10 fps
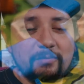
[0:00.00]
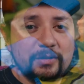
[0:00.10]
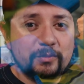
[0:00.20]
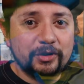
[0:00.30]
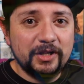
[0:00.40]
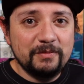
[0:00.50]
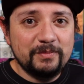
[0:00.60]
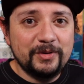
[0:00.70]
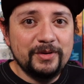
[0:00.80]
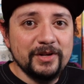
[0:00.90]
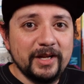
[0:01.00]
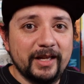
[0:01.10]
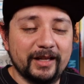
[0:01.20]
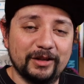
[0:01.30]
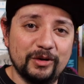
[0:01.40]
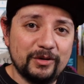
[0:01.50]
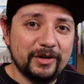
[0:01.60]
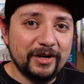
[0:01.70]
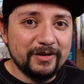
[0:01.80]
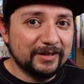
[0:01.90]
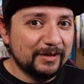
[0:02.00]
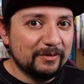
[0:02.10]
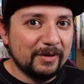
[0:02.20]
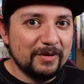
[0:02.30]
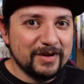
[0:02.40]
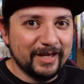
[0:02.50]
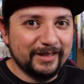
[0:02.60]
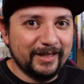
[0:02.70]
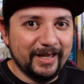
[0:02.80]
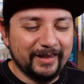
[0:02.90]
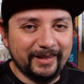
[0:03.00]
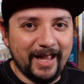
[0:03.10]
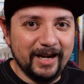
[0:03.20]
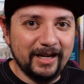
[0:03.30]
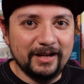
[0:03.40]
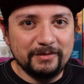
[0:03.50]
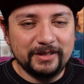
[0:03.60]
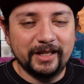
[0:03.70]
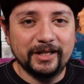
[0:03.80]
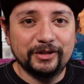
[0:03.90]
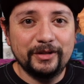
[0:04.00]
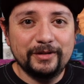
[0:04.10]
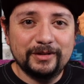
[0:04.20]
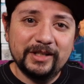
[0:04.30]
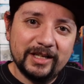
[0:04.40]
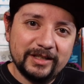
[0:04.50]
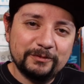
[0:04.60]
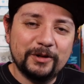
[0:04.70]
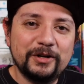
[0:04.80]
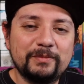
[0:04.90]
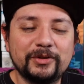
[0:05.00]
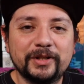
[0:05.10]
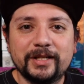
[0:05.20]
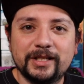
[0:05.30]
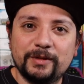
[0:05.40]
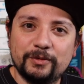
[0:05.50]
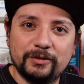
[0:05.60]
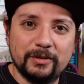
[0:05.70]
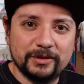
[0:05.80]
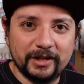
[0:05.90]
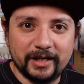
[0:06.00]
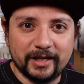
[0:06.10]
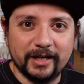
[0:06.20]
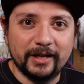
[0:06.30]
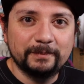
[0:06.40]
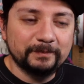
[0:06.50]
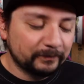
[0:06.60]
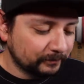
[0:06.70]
y al mismo tiempo eh, no creo que sea un juego que esté tan a la vista de todos y es bueno poner ese tipo de juegos en el radar.